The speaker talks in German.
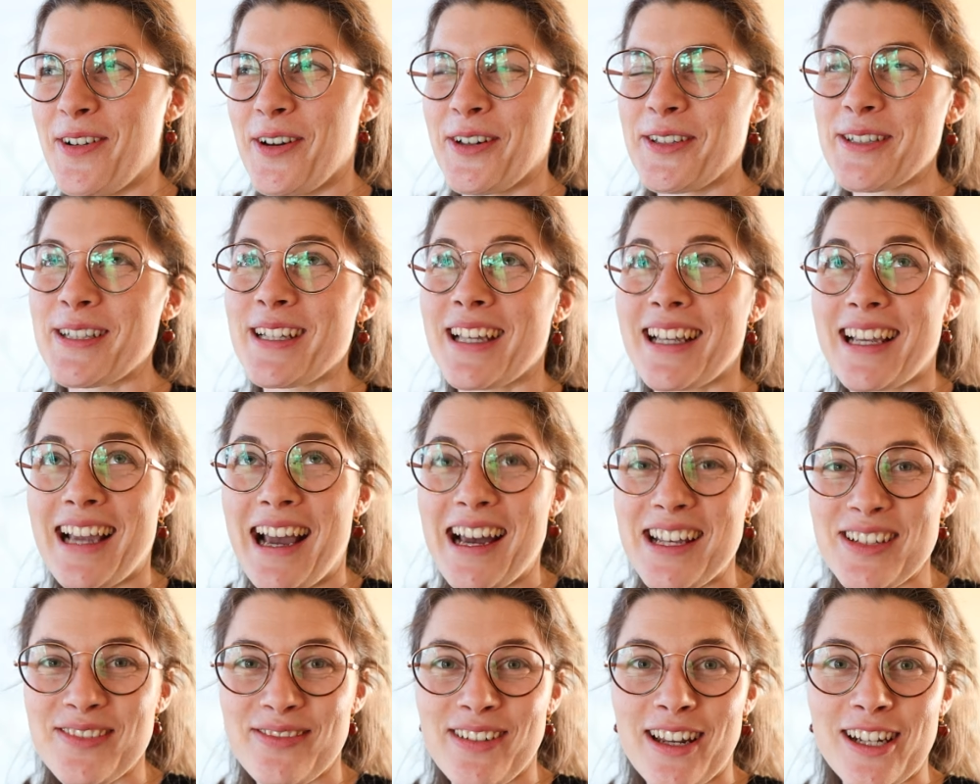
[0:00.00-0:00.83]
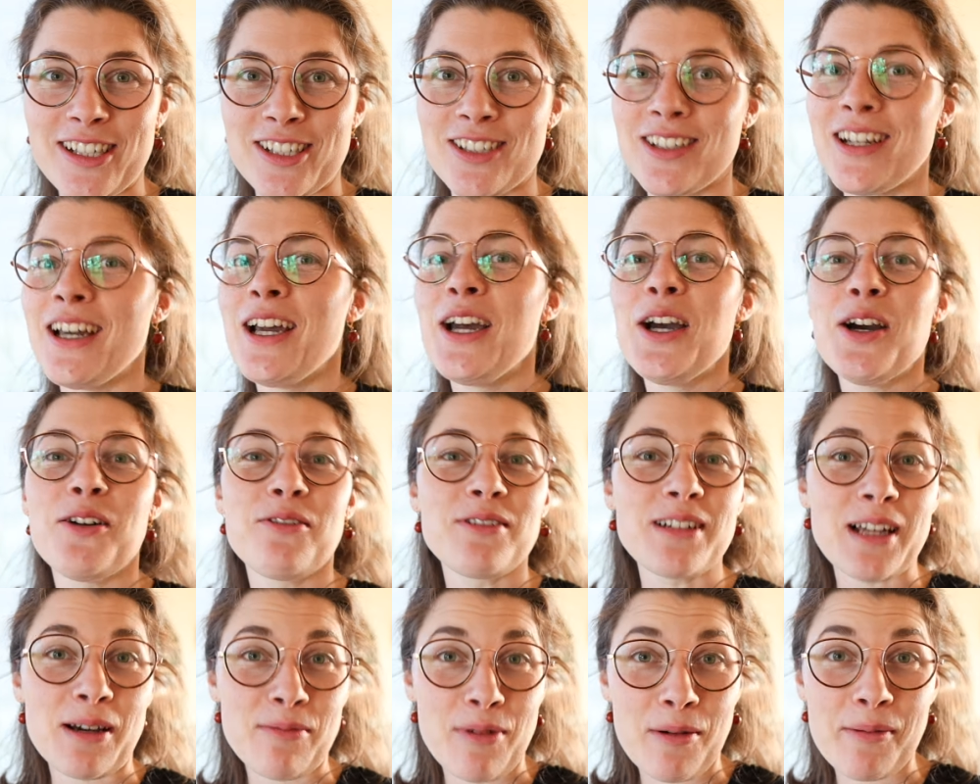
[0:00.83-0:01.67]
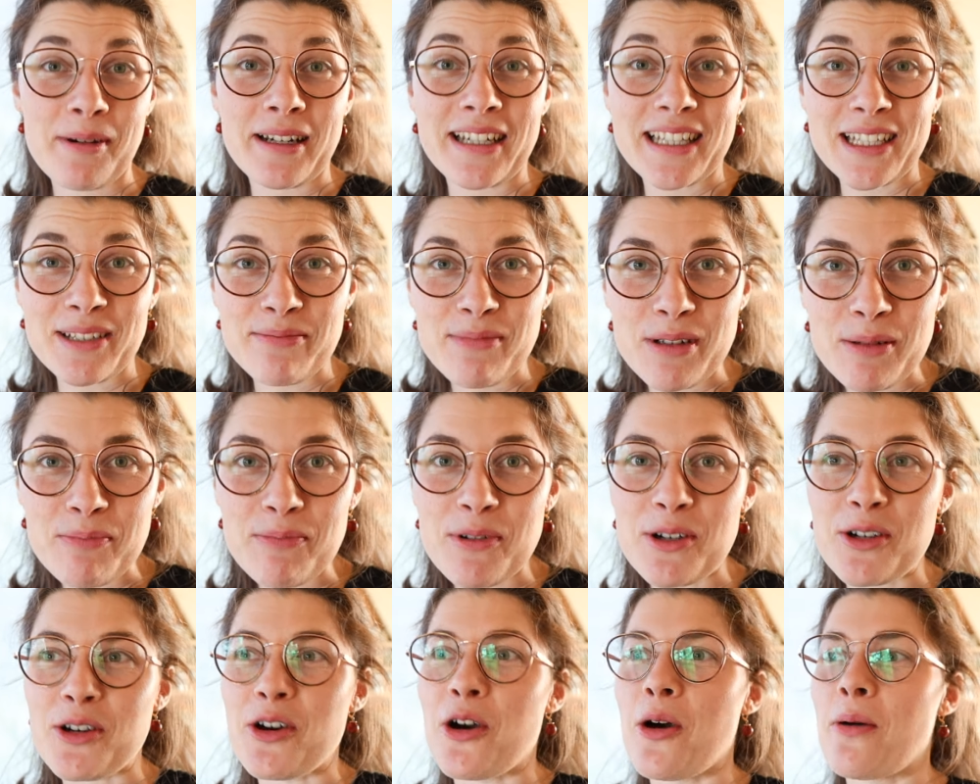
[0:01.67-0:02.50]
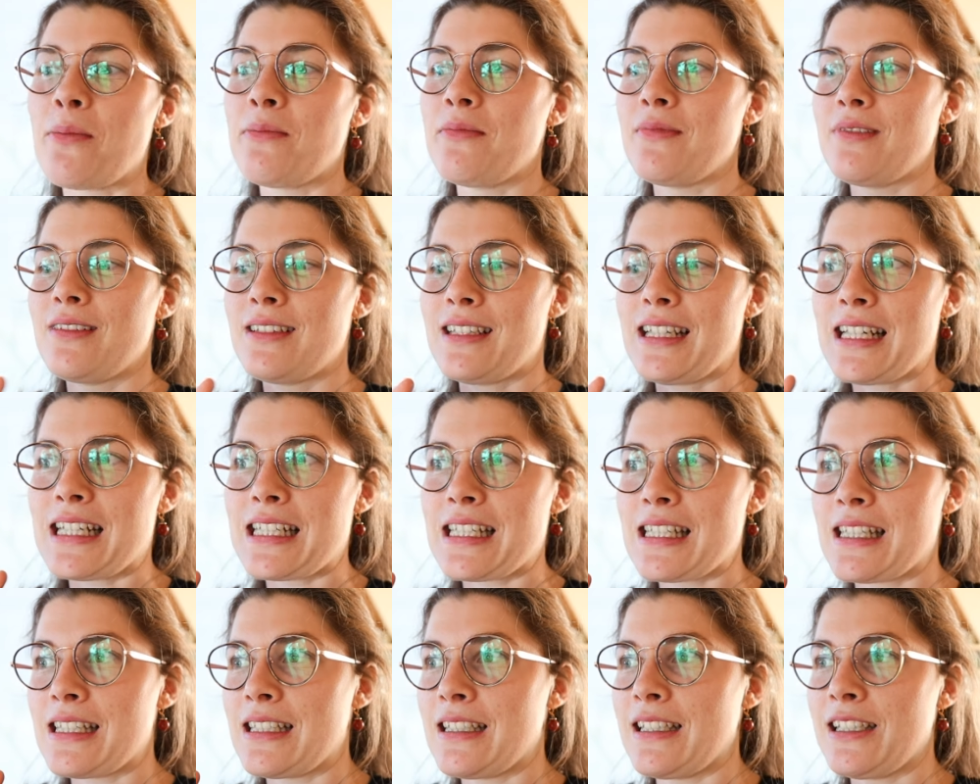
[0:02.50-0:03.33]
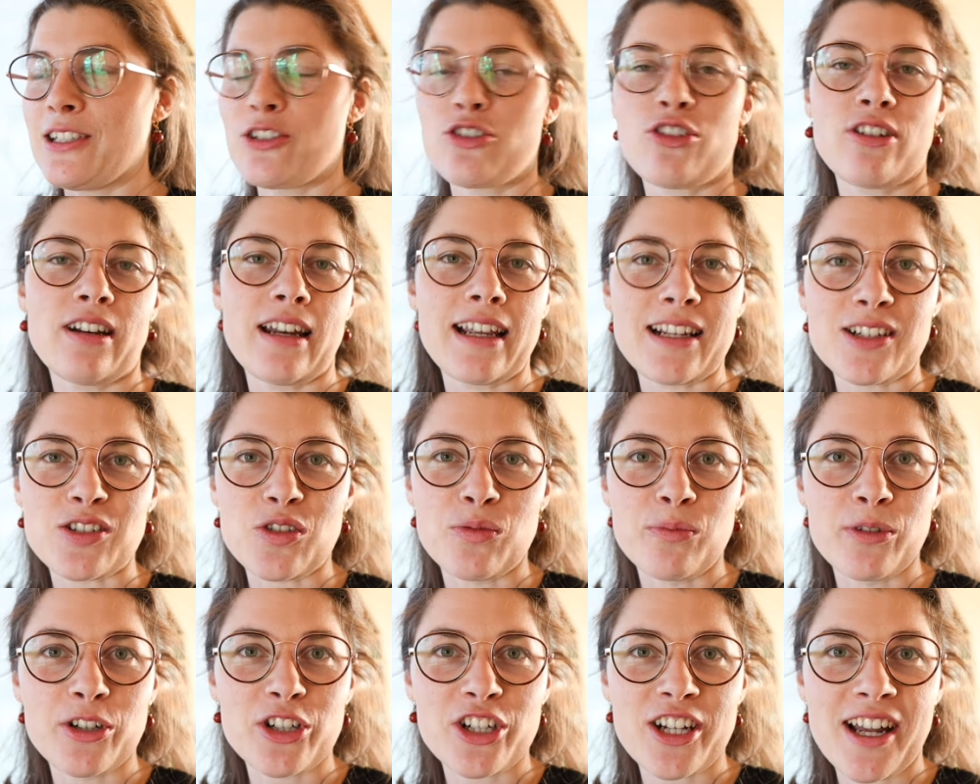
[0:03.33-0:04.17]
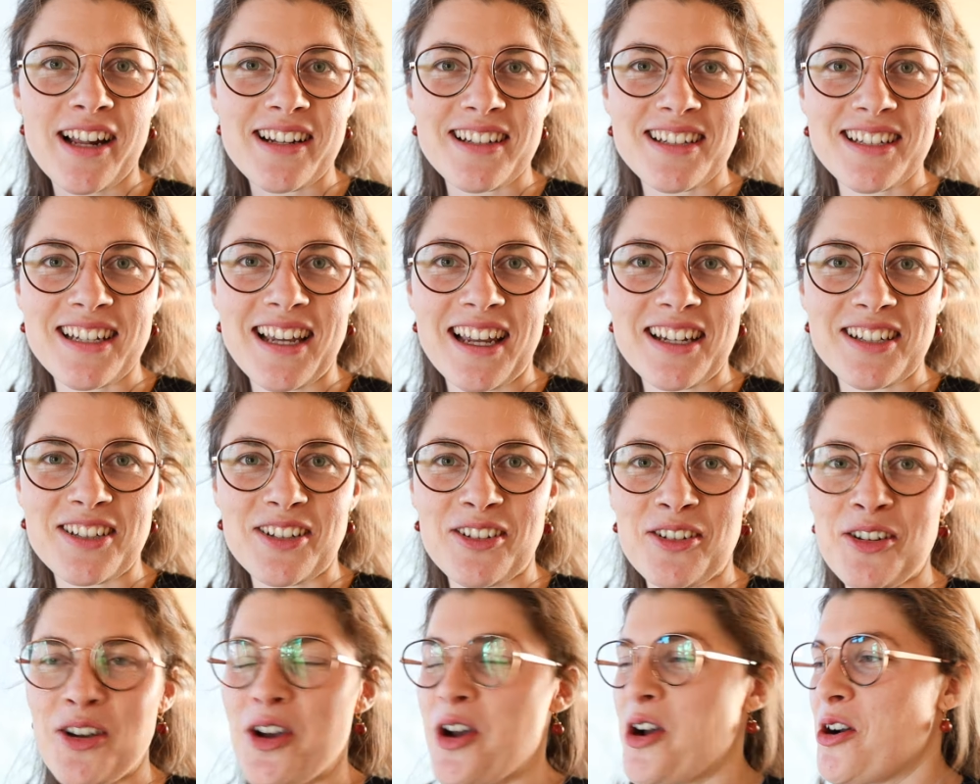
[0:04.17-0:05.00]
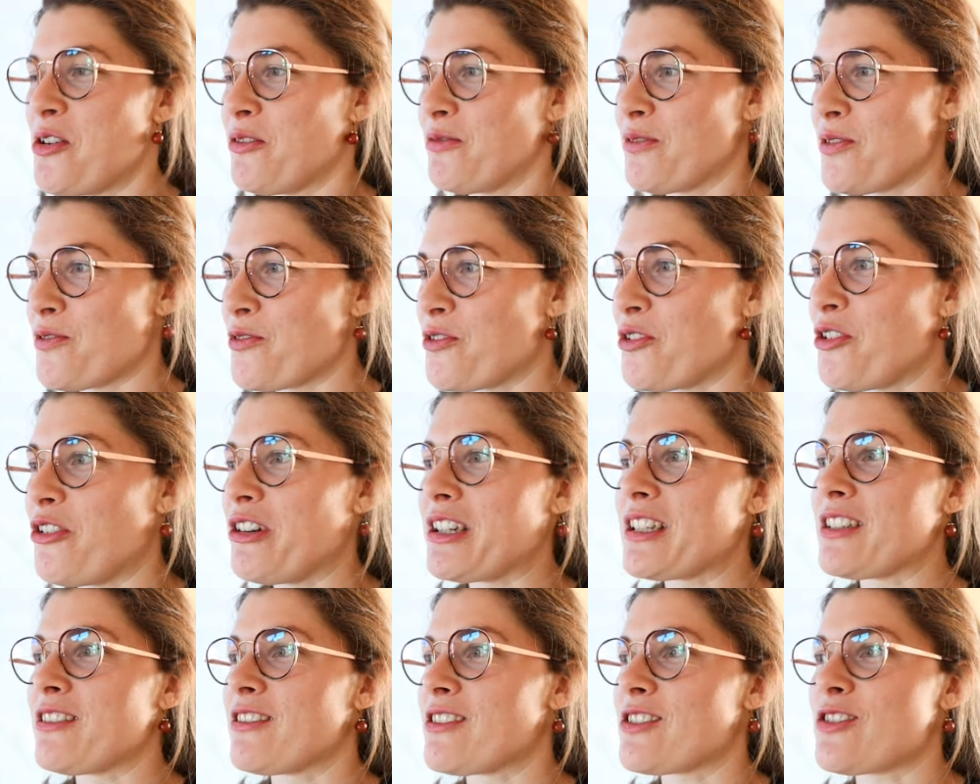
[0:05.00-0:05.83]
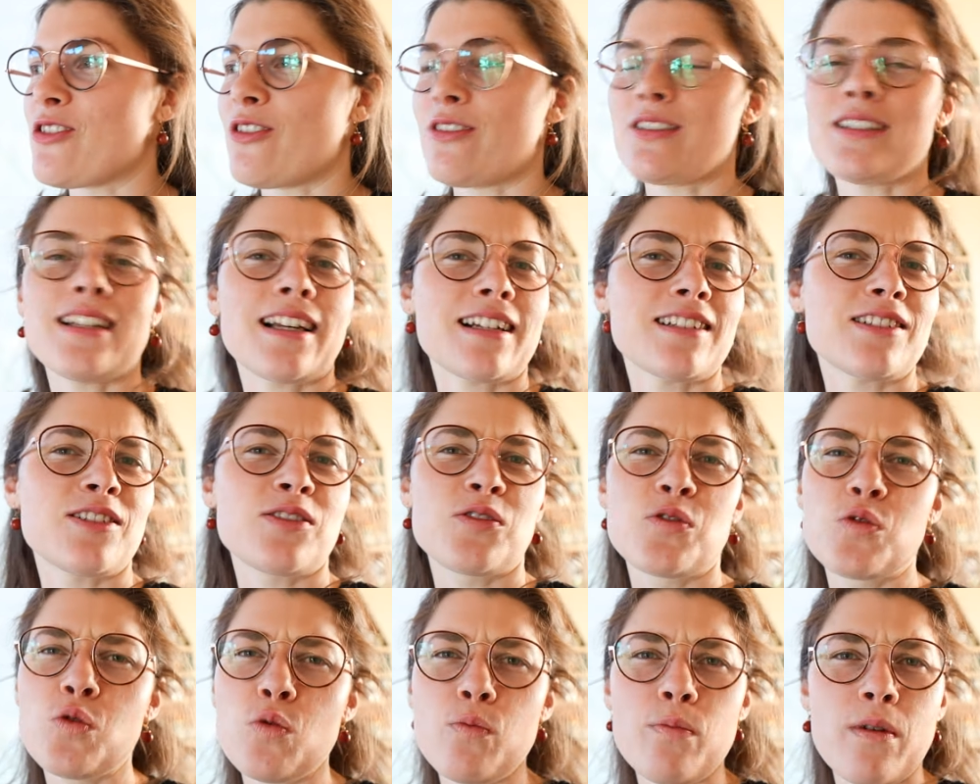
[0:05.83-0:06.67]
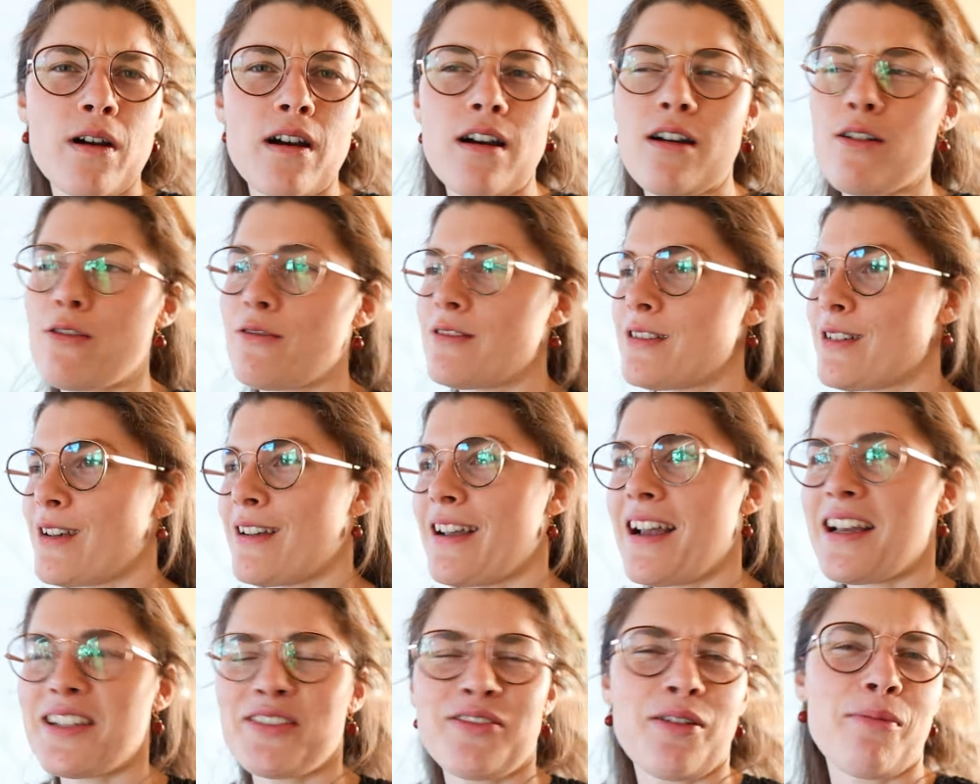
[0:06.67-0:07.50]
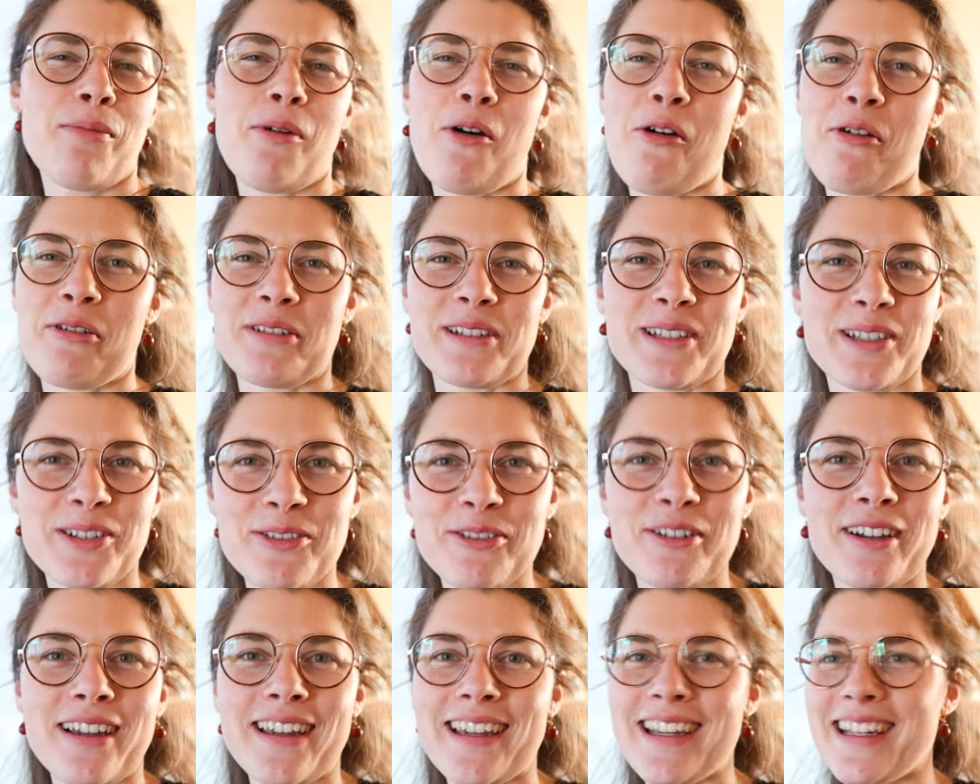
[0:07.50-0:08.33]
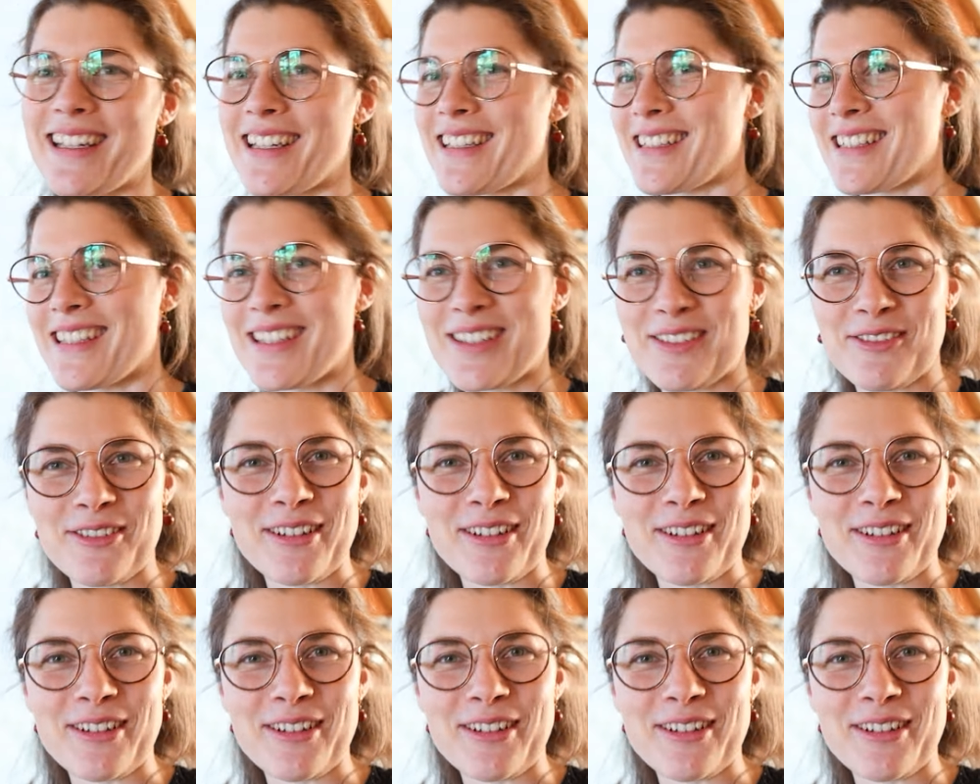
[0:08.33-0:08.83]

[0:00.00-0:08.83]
für unsere Gasflaschen und haben aber nicht mitbekommen, dass die schon längst umgeschaltet hatte. Und wir freuten uns noch und sagten, super, unser Gasverbrauch ist so gering, das ist